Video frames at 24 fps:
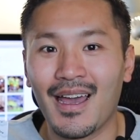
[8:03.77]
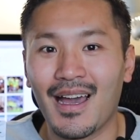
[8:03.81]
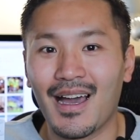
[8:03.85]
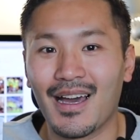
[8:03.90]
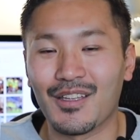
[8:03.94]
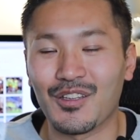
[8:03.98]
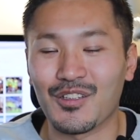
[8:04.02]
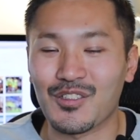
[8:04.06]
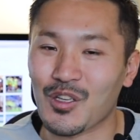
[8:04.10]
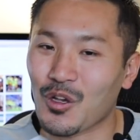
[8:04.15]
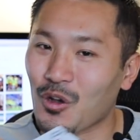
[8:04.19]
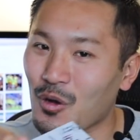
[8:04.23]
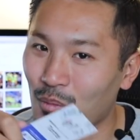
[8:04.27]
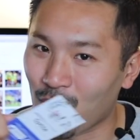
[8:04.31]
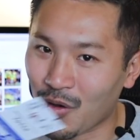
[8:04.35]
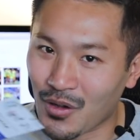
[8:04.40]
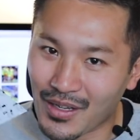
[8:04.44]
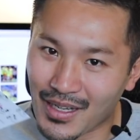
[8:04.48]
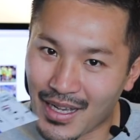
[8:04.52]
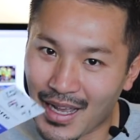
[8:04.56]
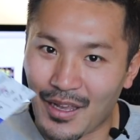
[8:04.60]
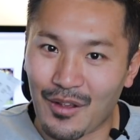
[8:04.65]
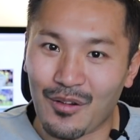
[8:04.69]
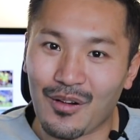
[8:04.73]
あの、そこも
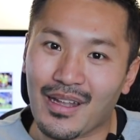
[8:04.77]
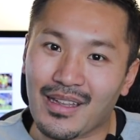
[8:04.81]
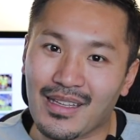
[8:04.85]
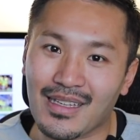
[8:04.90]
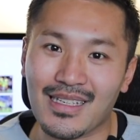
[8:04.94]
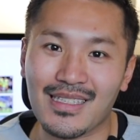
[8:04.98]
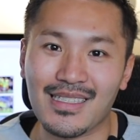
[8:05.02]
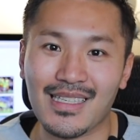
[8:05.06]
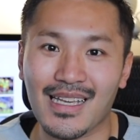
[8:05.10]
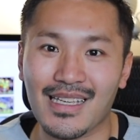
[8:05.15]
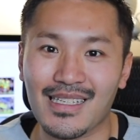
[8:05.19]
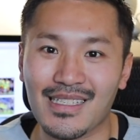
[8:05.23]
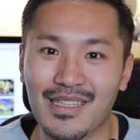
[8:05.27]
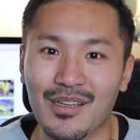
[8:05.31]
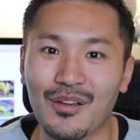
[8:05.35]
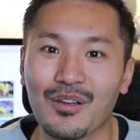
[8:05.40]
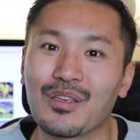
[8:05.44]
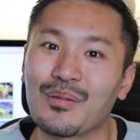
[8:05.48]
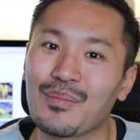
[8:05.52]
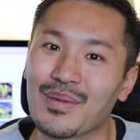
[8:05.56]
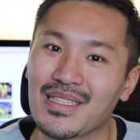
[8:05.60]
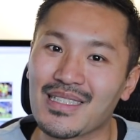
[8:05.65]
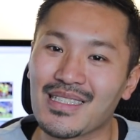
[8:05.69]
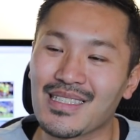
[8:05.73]
概要欄に記載してお
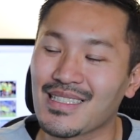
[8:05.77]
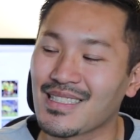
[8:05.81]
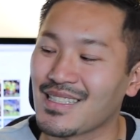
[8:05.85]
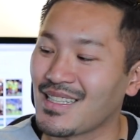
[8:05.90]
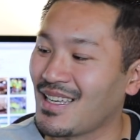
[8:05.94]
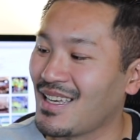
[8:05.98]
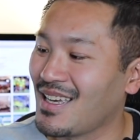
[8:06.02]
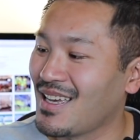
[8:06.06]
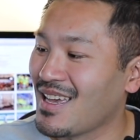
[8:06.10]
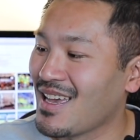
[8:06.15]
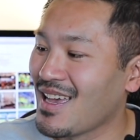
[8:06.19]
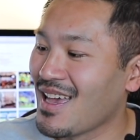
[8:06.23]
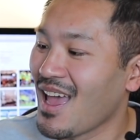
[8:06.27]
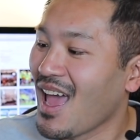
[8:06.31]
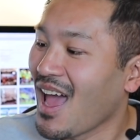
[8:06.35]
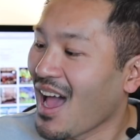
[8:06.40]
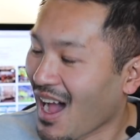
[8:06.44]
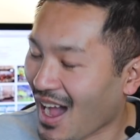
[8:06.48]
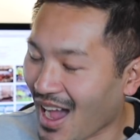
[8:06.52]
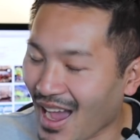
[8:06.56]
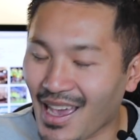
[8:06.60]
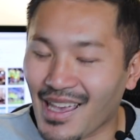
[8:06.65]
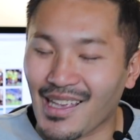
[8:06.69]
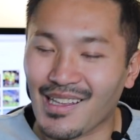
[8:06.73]
きます。
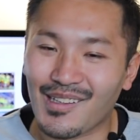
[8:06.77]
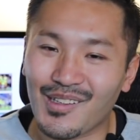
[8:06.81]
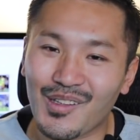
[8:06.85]
はい。